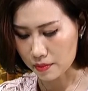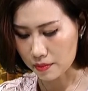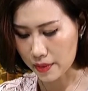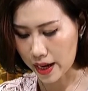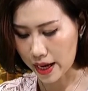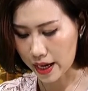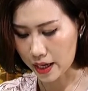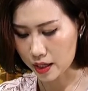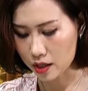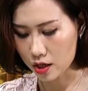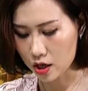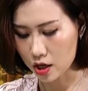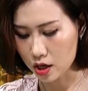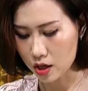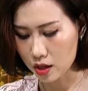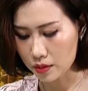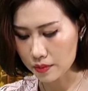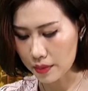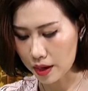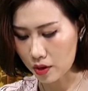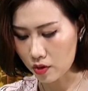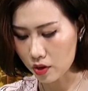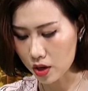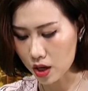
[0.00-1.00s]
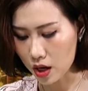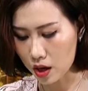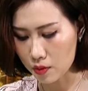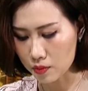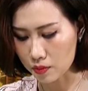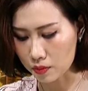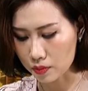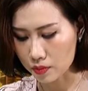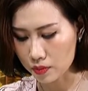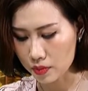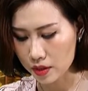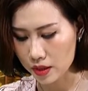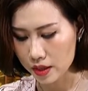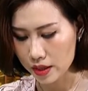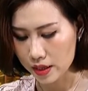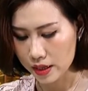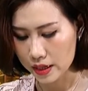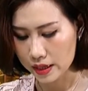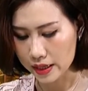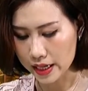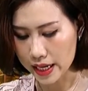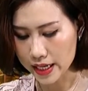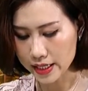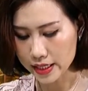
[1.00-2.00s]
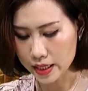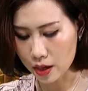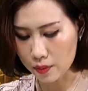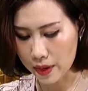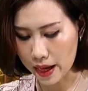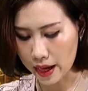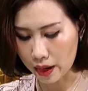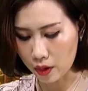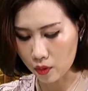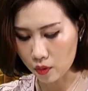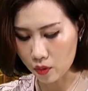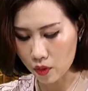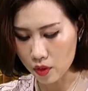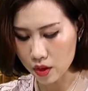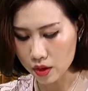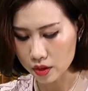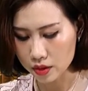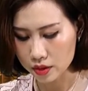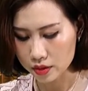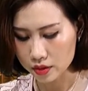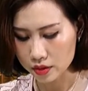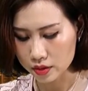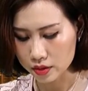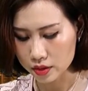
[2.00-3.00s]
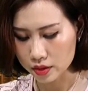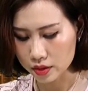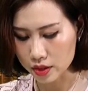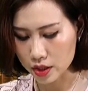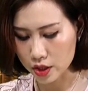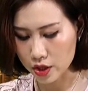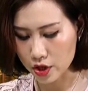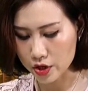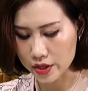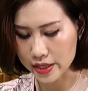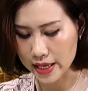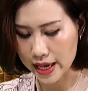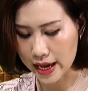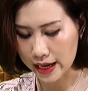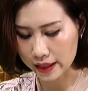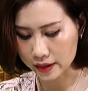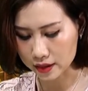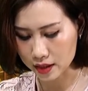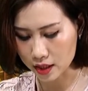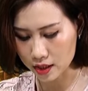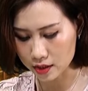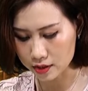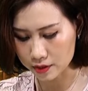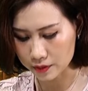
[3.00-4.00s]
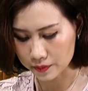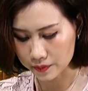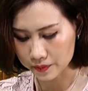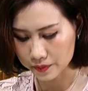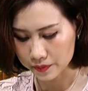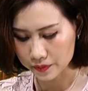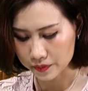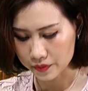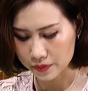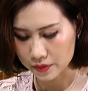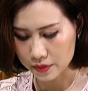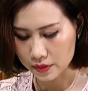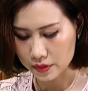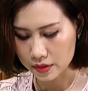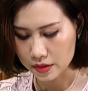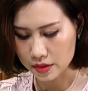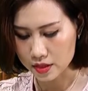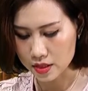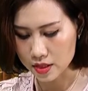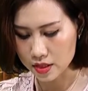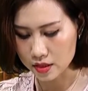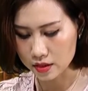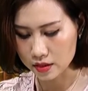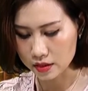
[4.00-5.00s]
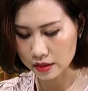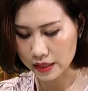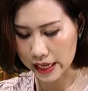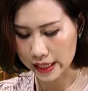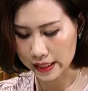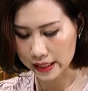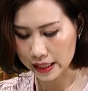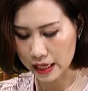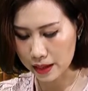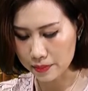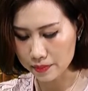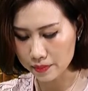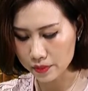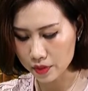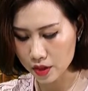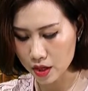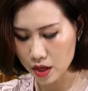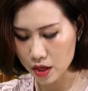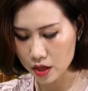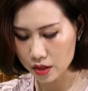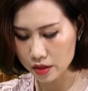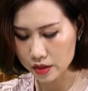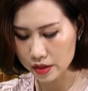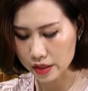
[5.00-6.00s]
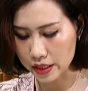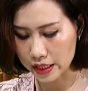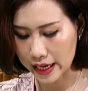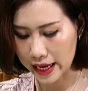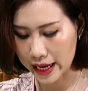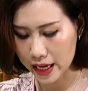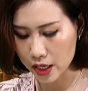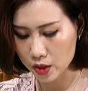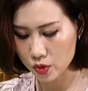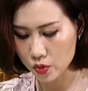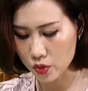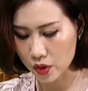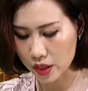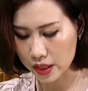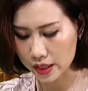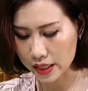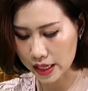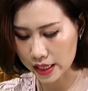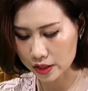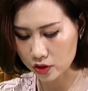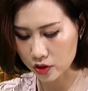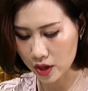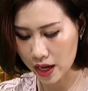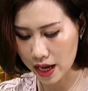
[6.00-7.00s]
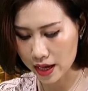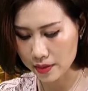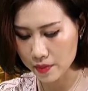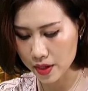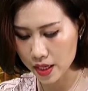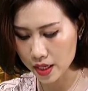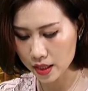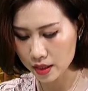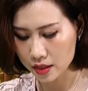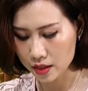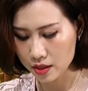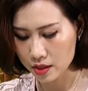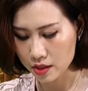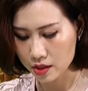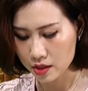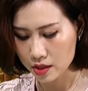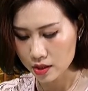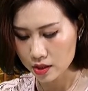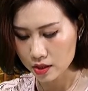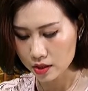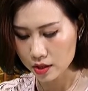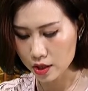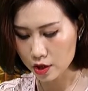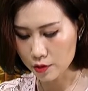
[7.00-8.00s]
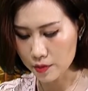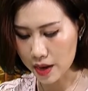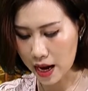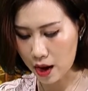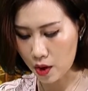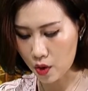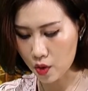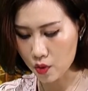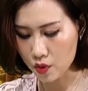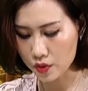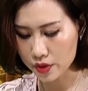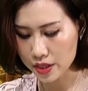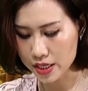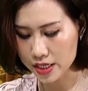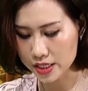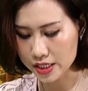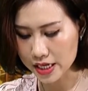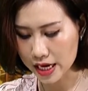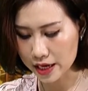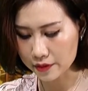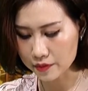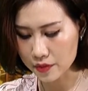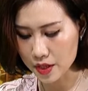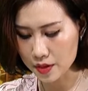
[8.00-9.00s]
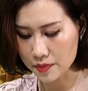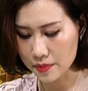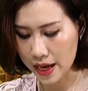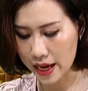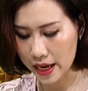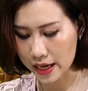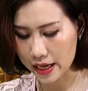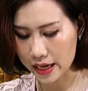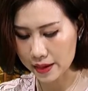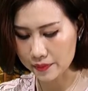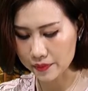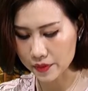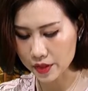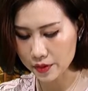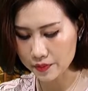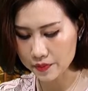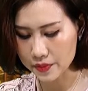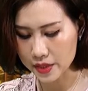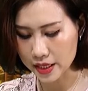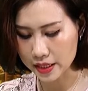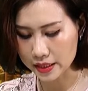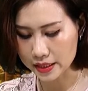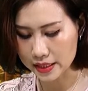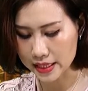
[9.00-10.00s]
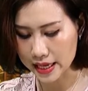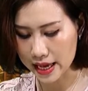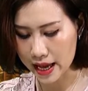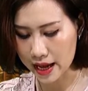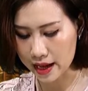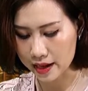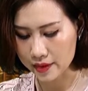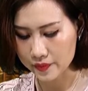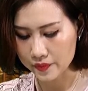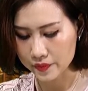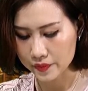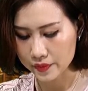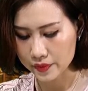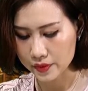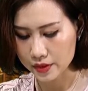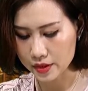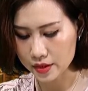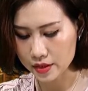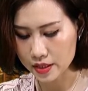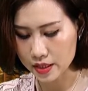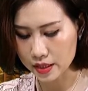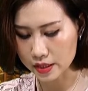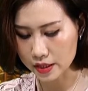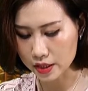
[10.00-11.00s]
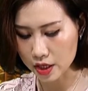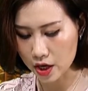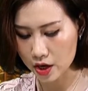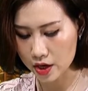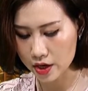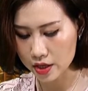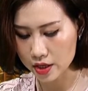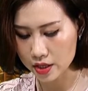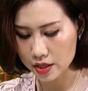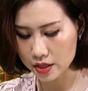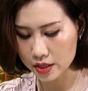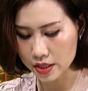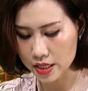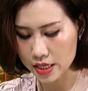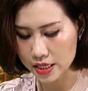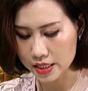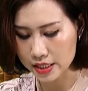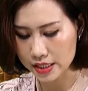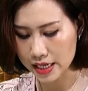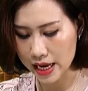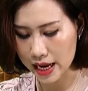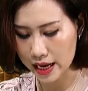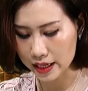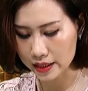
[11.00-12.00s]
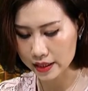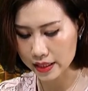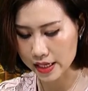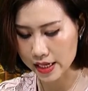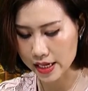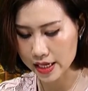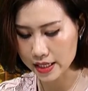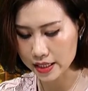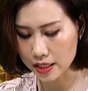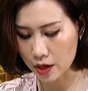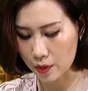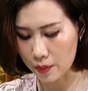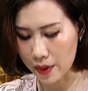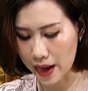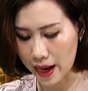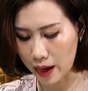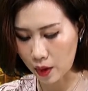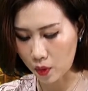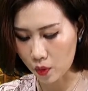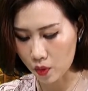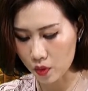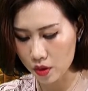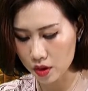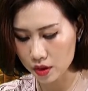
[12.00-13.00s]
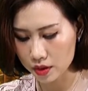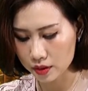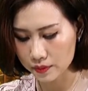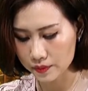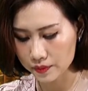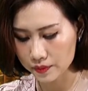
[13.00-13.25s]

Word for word: Mẹ nó bảo không, lấy chồng Hàn Quốc cho nó nhàn thân. Nhưng lại cấm nó đừng hé chuyện này cho ai biết. Cứ bảo đi sang với mẹ làm giúp việc nhà, chứ đừng nói đi sang để lấy chồng Hàn Quốc.